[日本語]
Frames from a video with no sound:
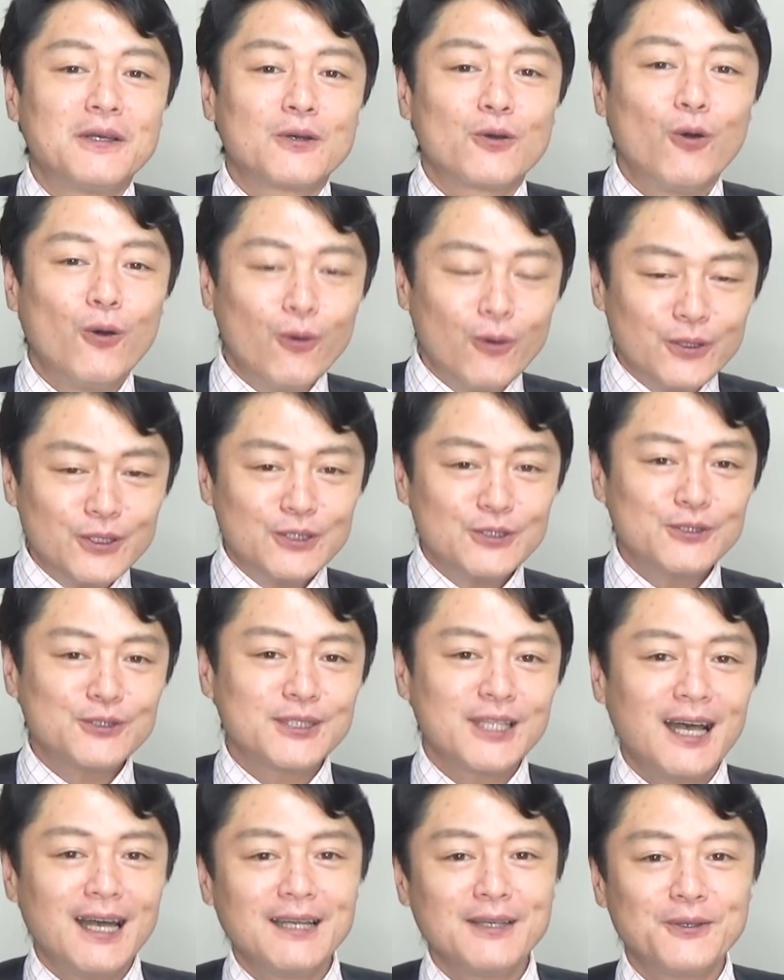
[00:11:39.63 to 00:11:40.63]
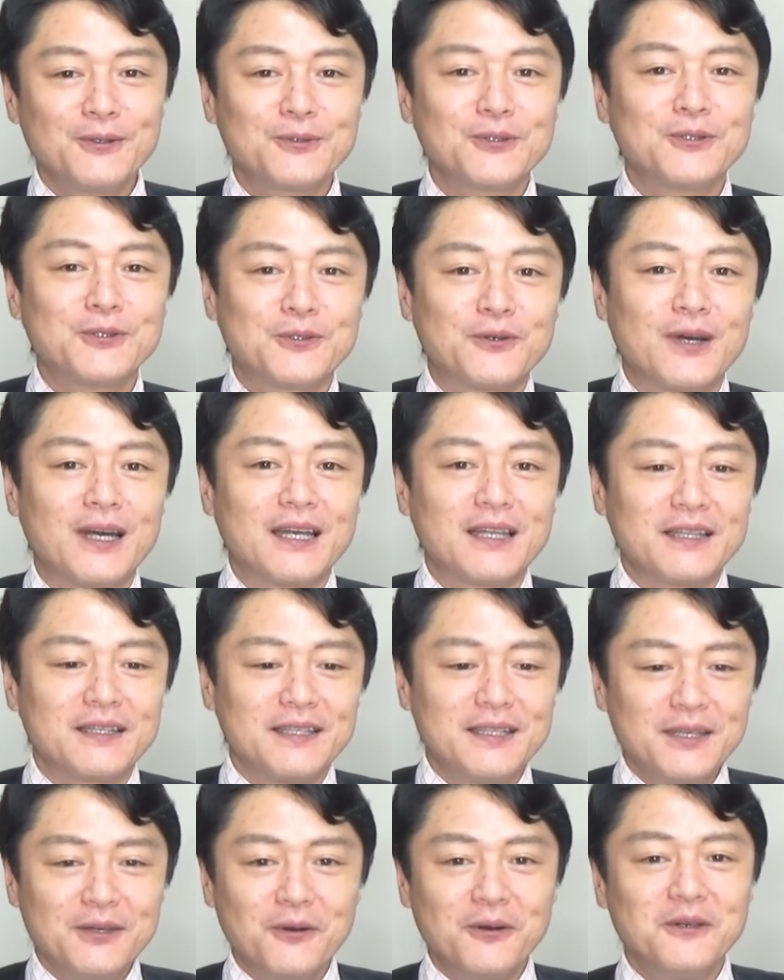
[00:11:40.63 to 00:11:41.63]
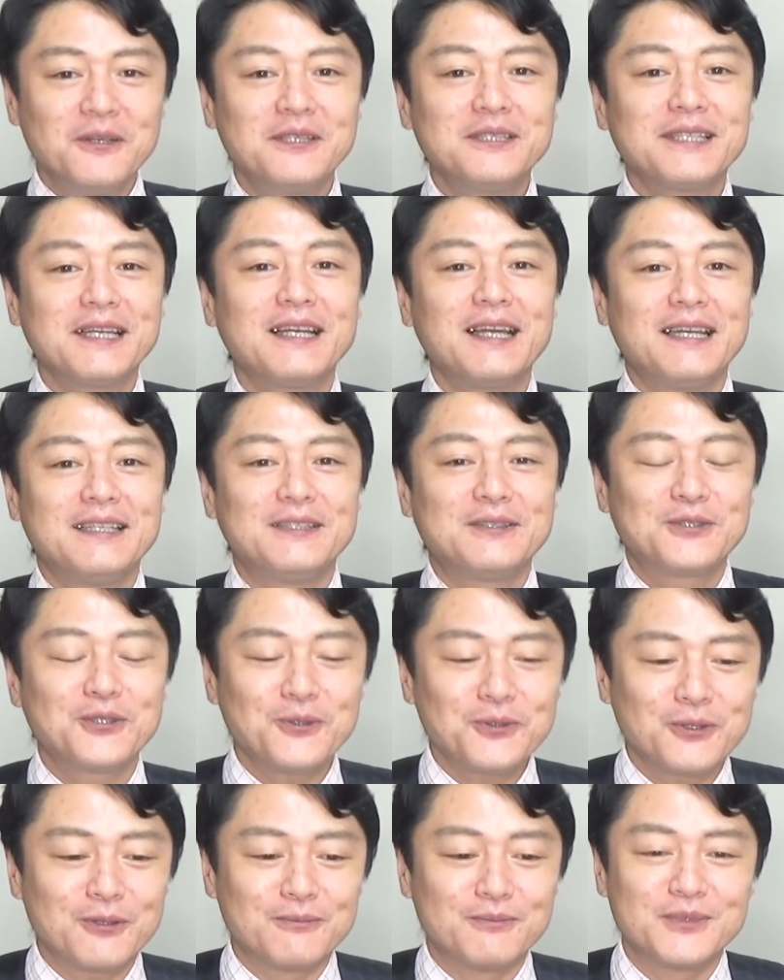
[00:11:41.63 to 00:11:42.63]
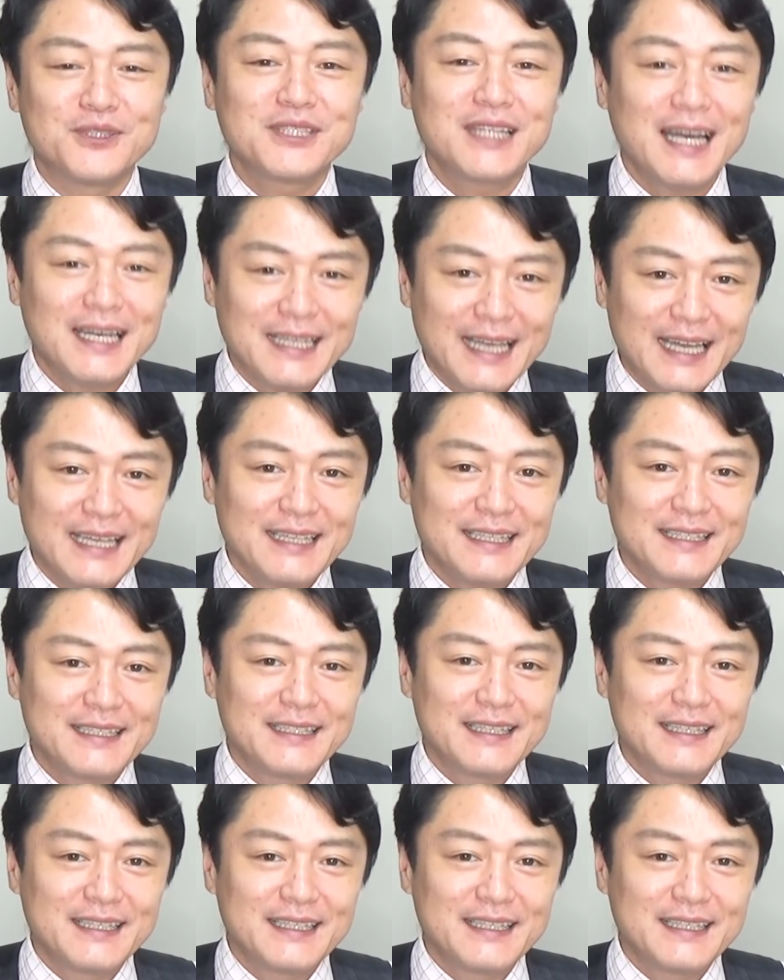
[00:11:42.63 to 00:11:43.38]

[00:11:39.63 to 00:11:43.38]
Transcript: こういう産業というのは日本社会にちょっと向かない